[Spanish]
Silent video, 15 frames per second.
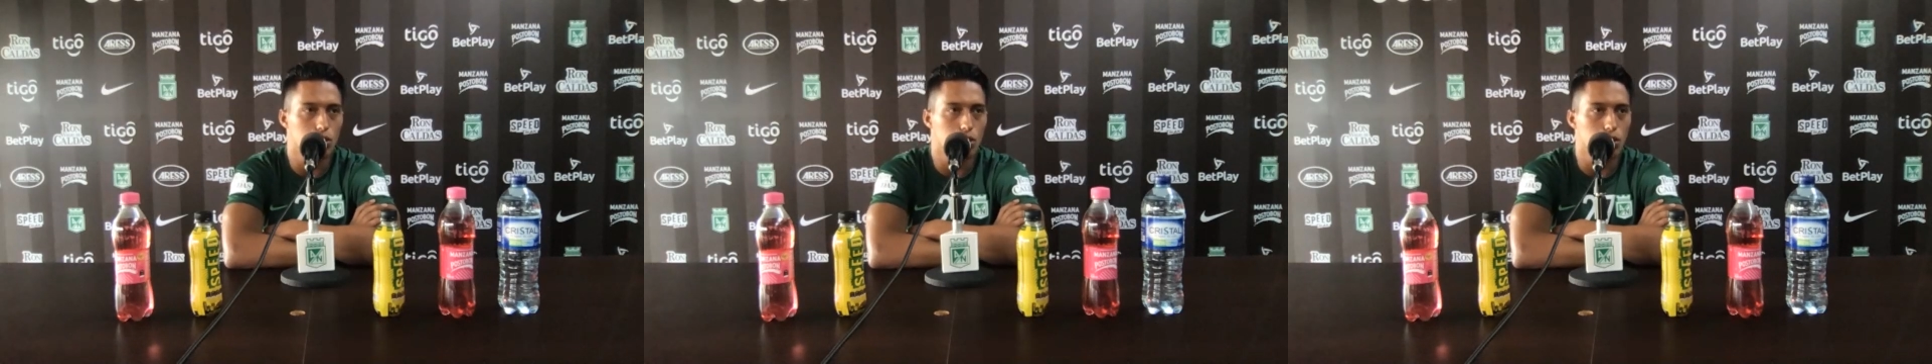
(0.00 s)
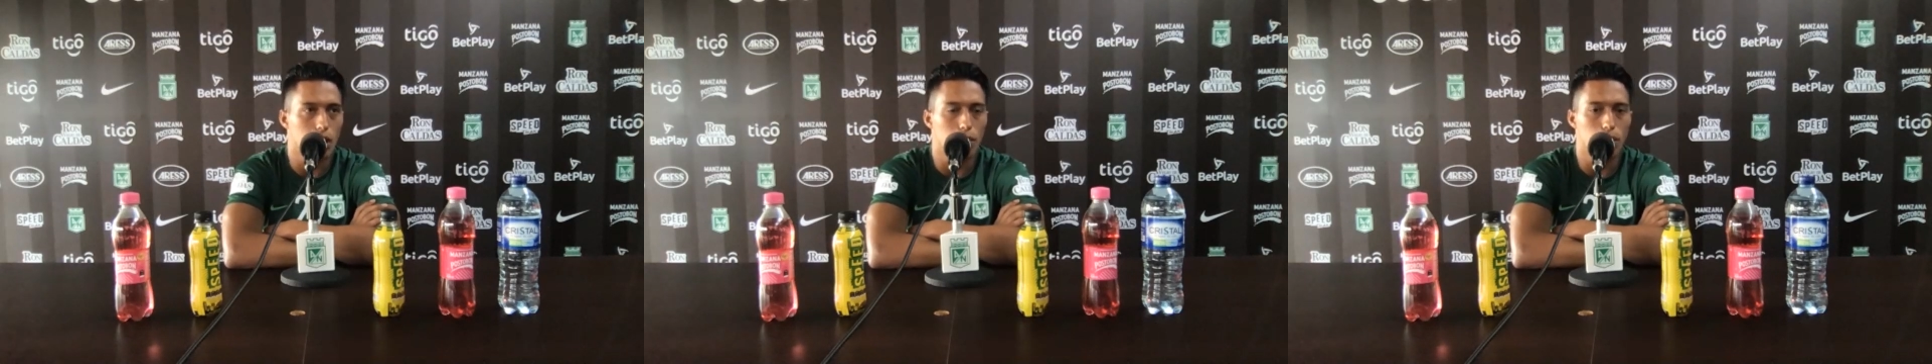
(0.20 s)

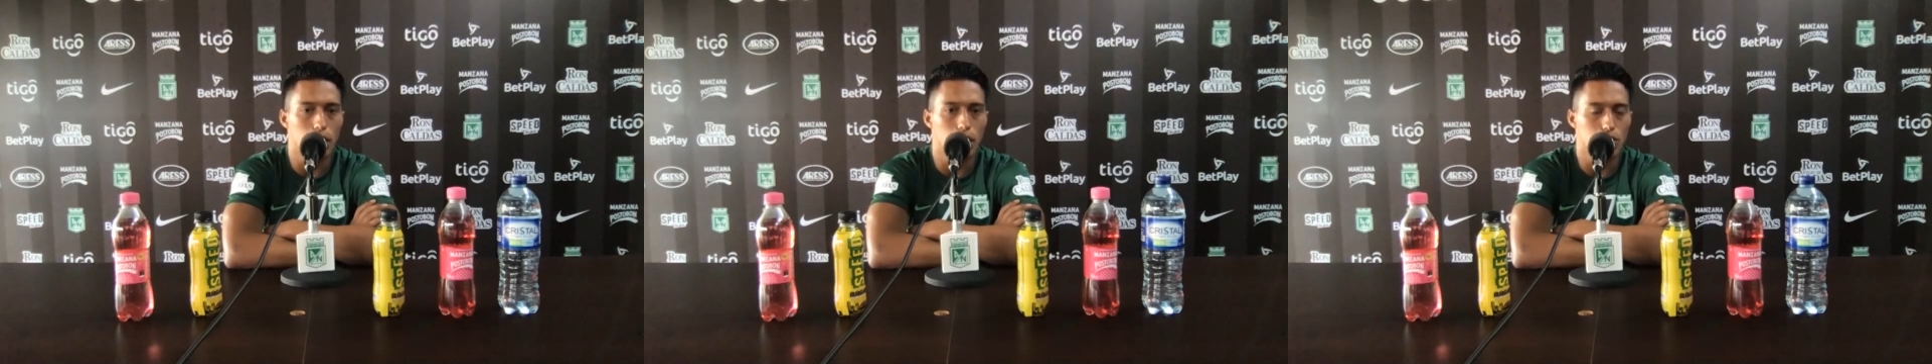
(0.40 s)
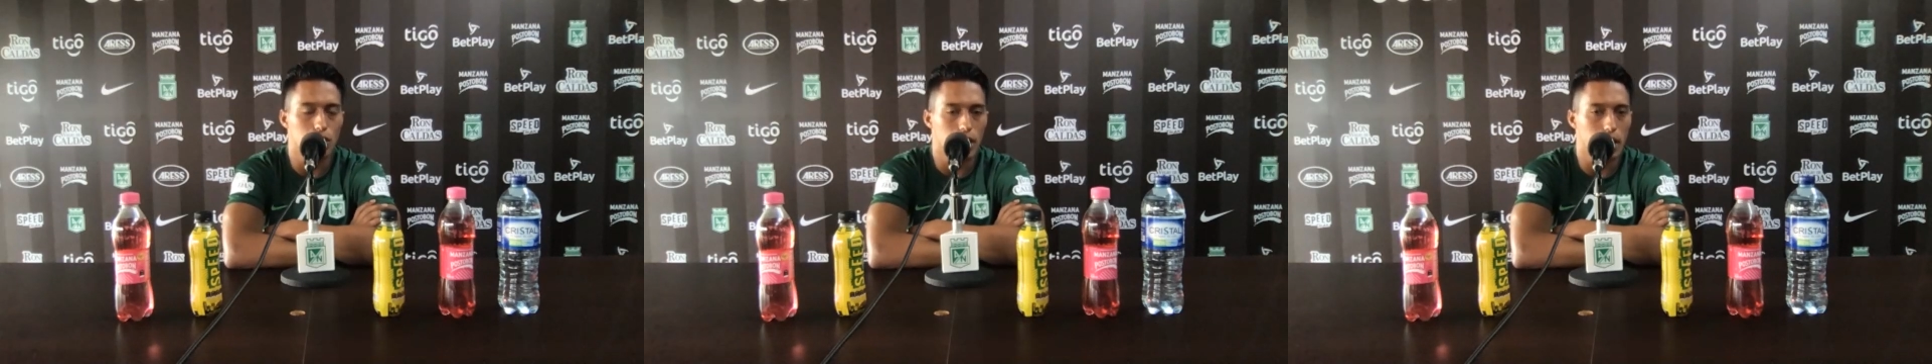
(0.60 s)
tan
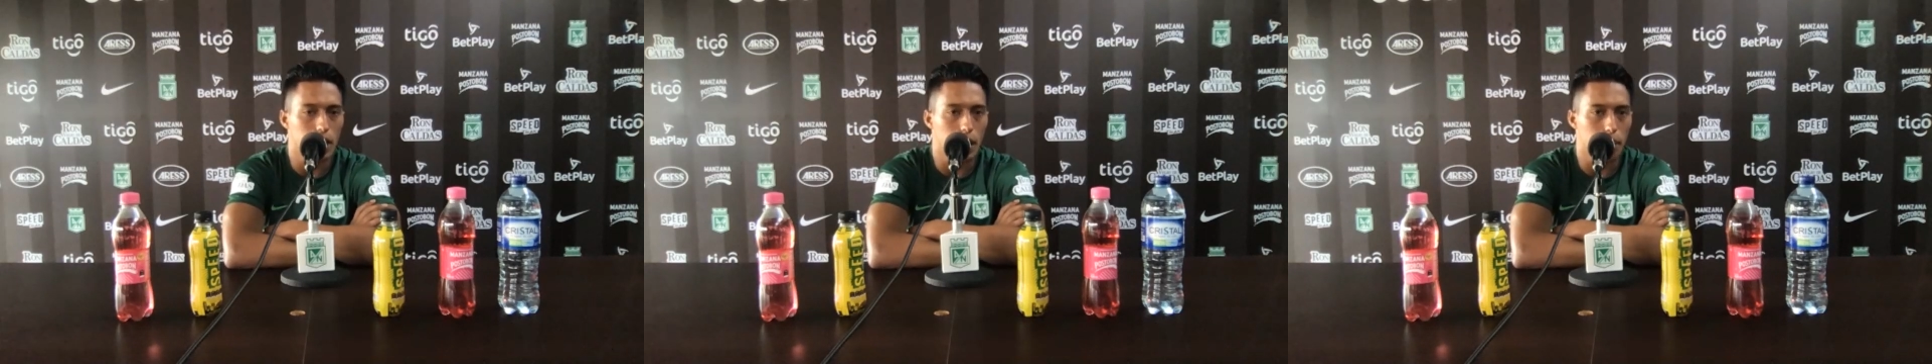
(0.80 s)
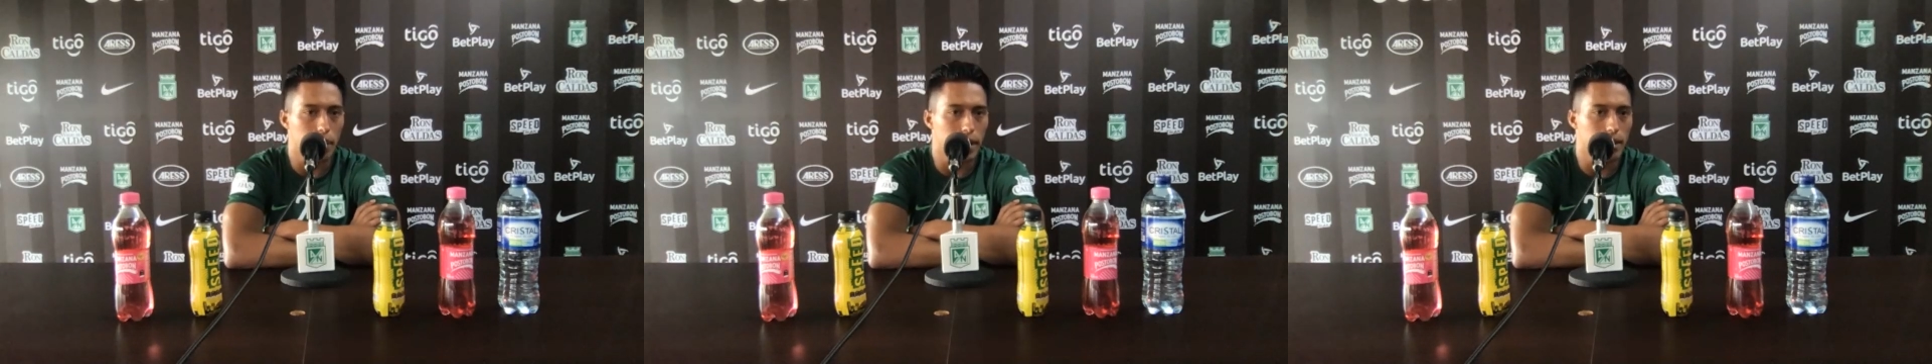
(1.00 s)
buenos hay que
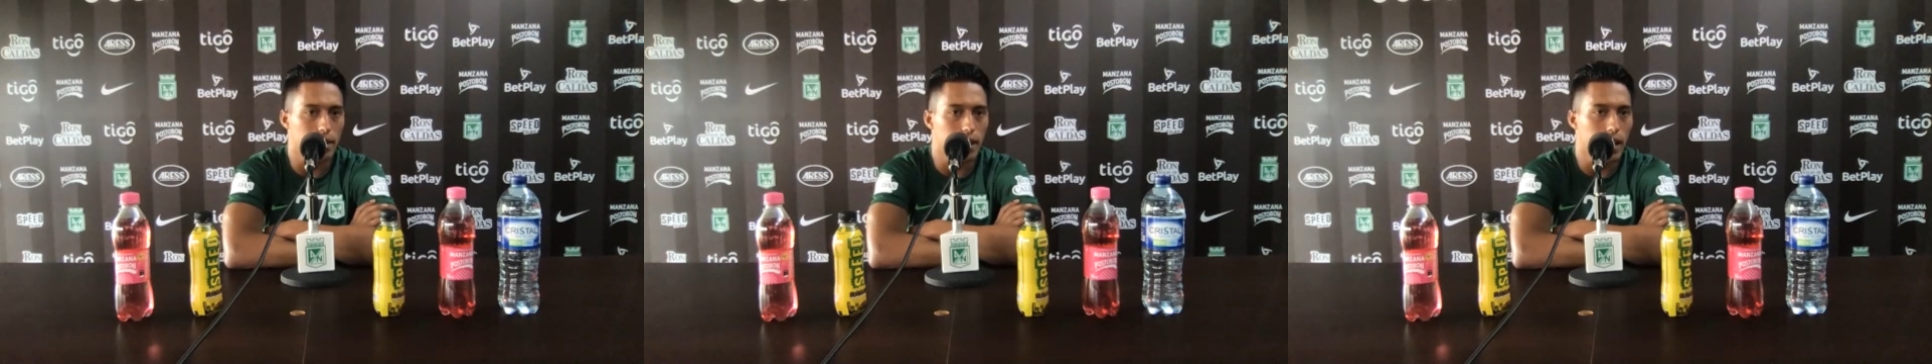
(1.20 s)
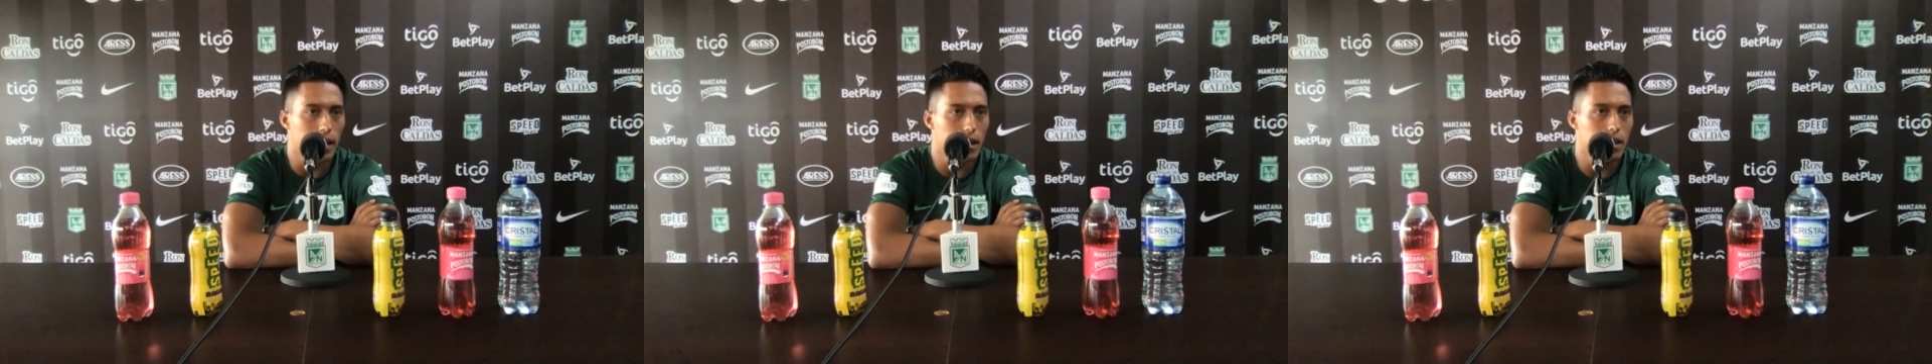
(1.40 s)

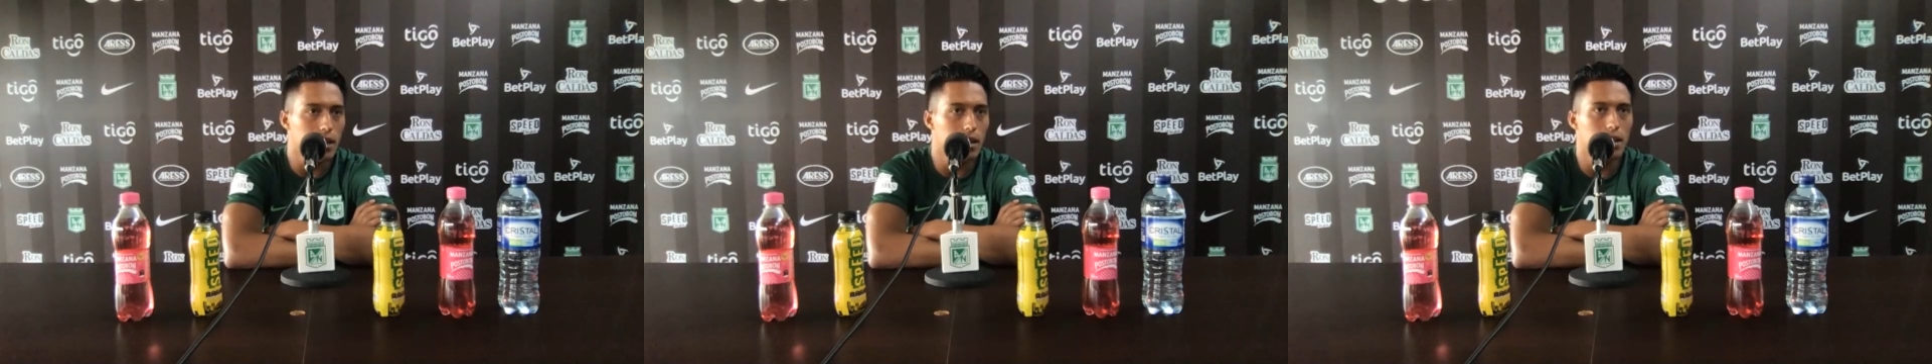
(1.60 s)
aprender.